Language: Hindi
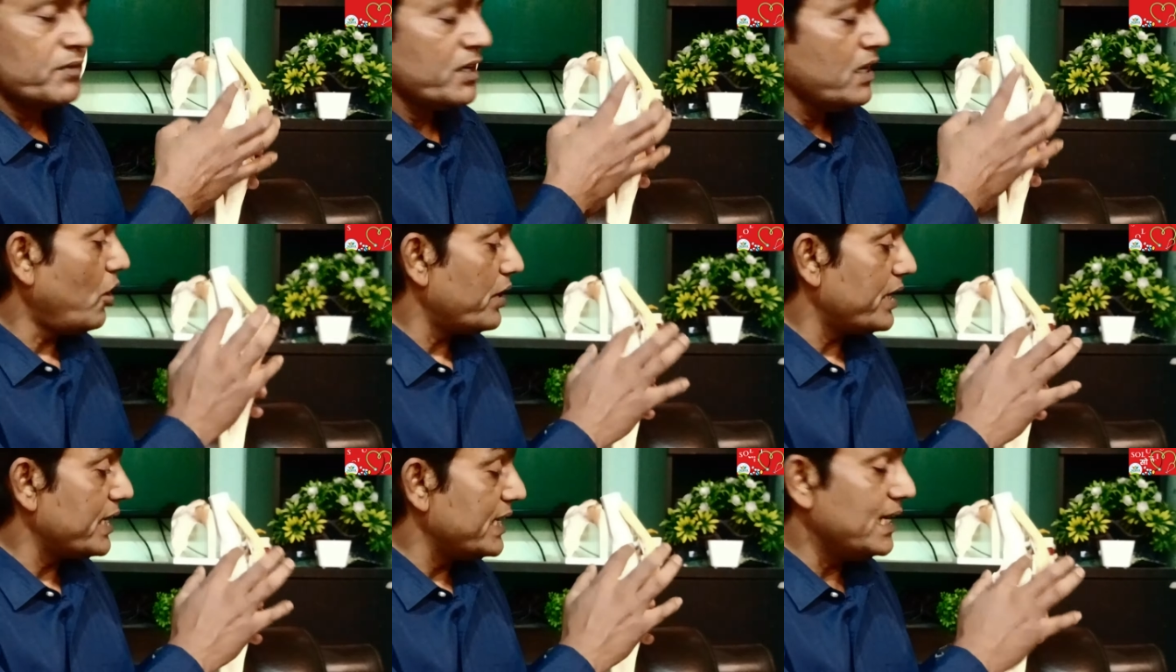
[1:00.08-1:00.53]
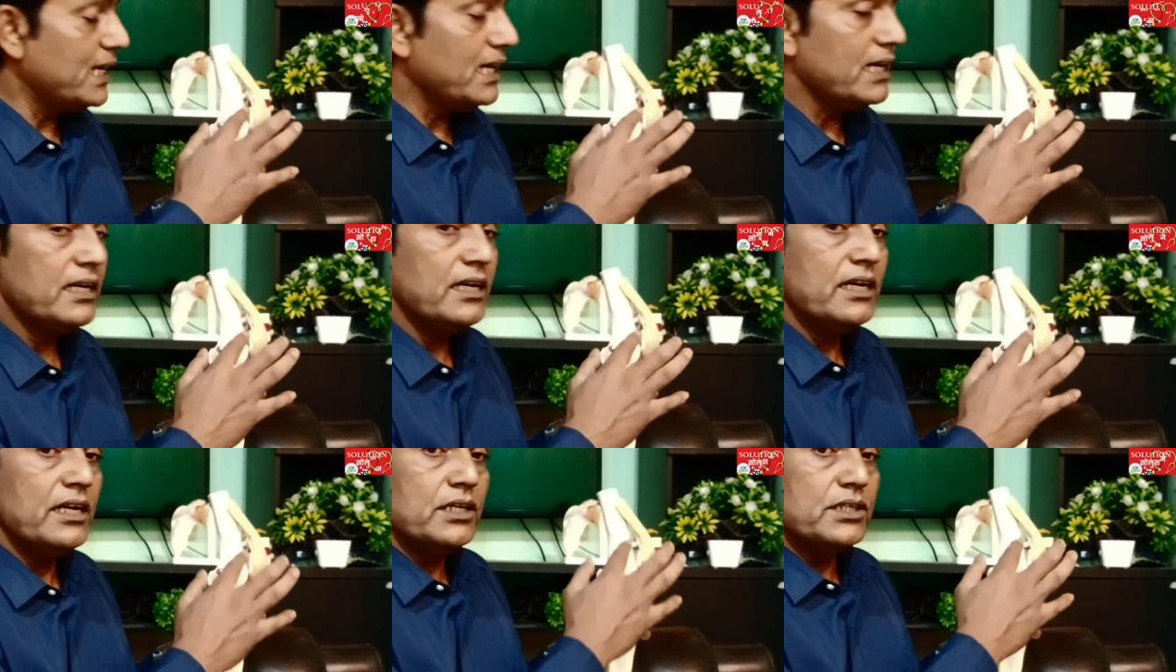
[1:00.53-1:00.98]
है और
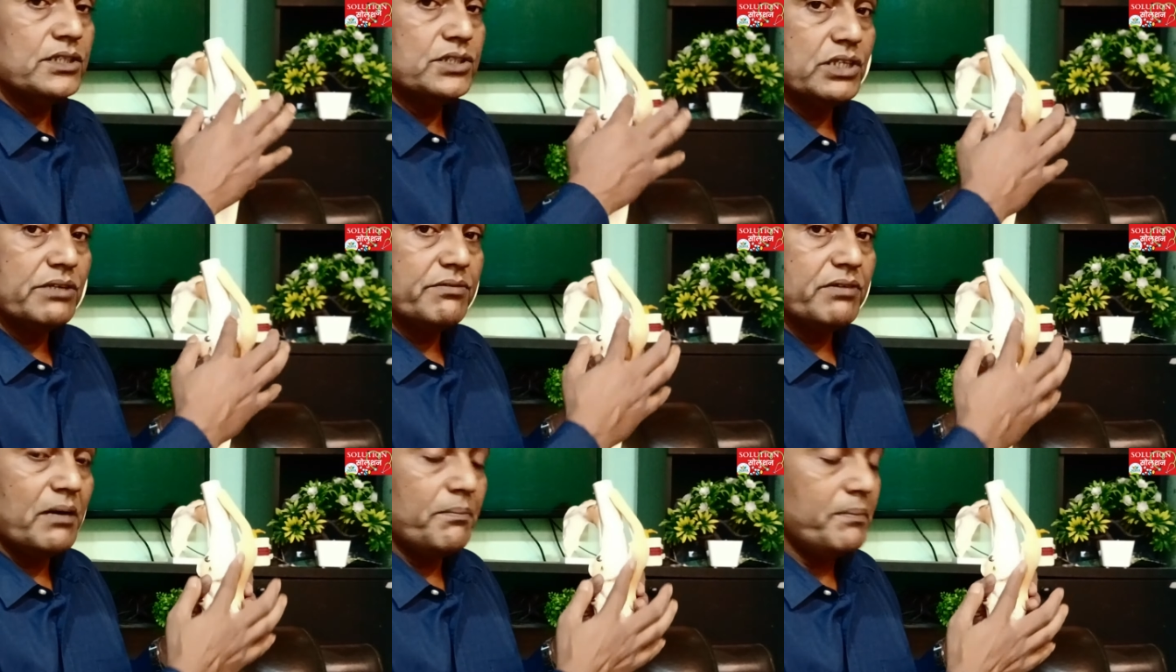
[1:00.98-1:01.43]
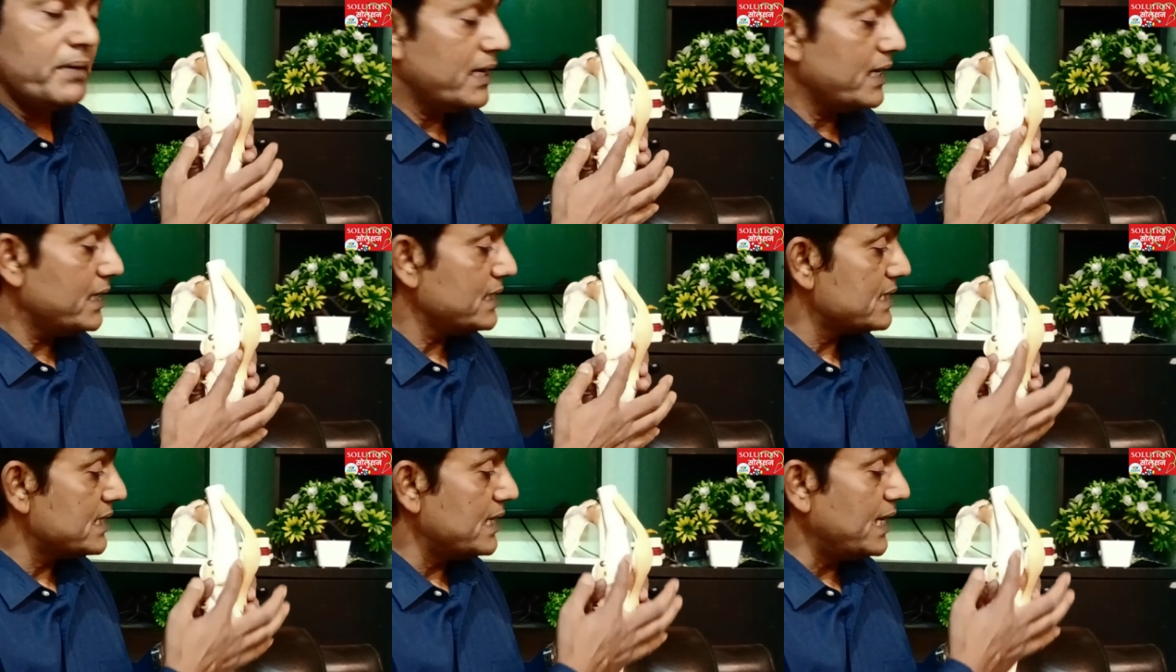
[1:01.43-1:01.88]
यह जब
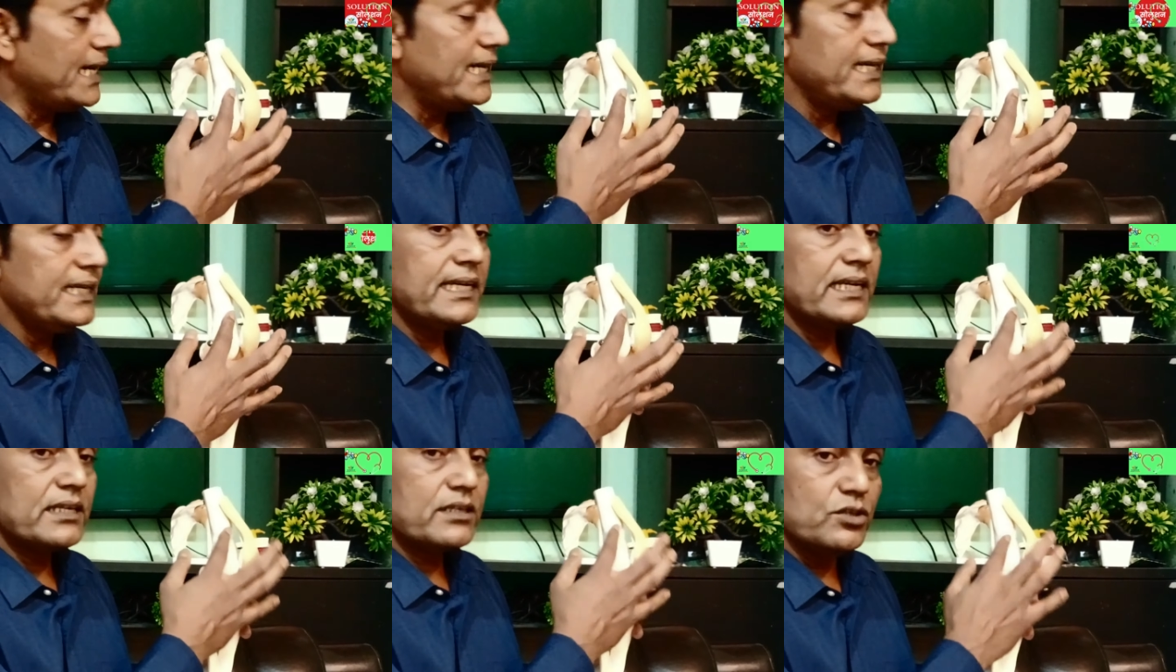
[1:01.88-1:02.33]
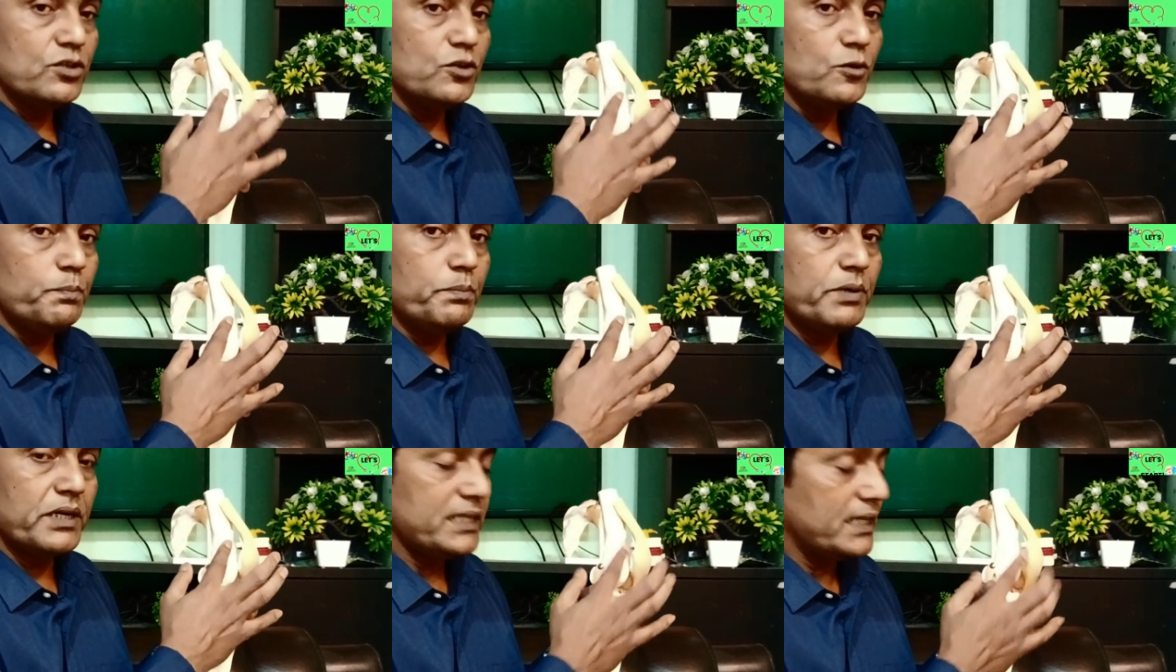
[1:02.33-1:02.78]
हमारा स्लाइड करके
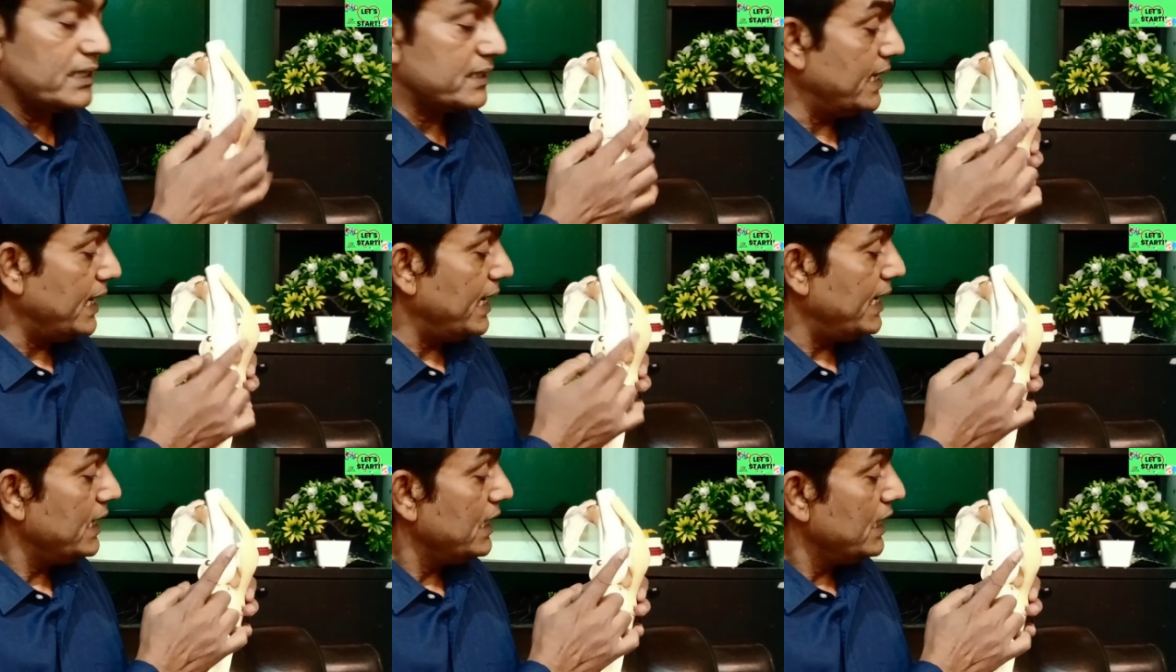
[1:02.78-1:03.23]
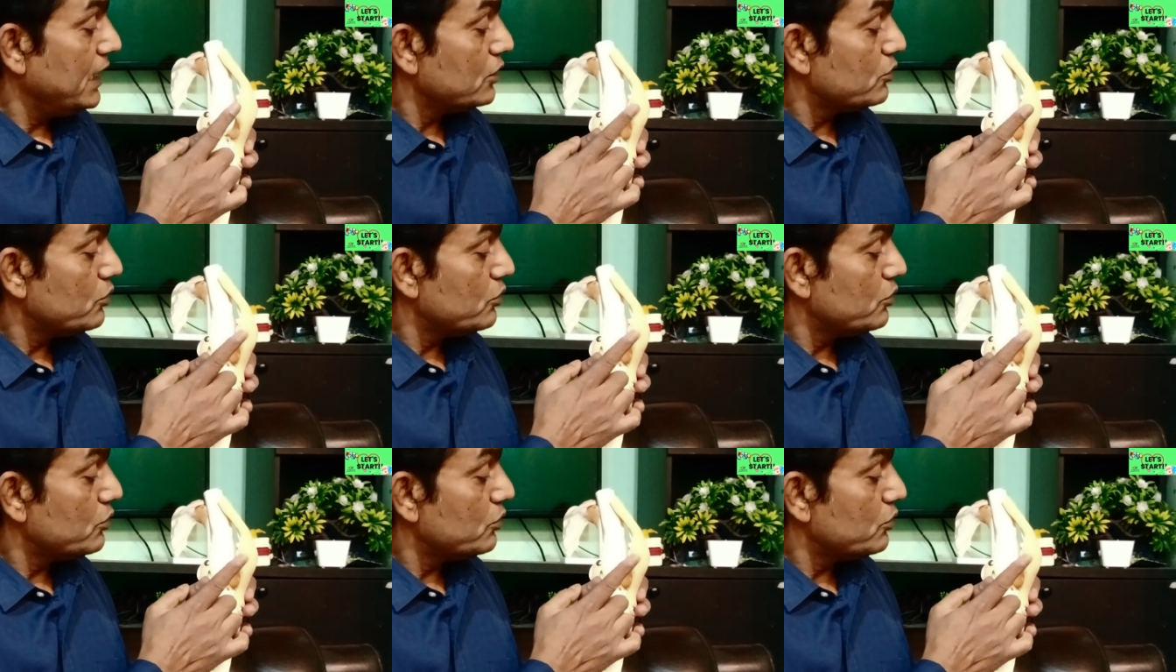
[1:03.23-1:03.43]
ऊपर जाता है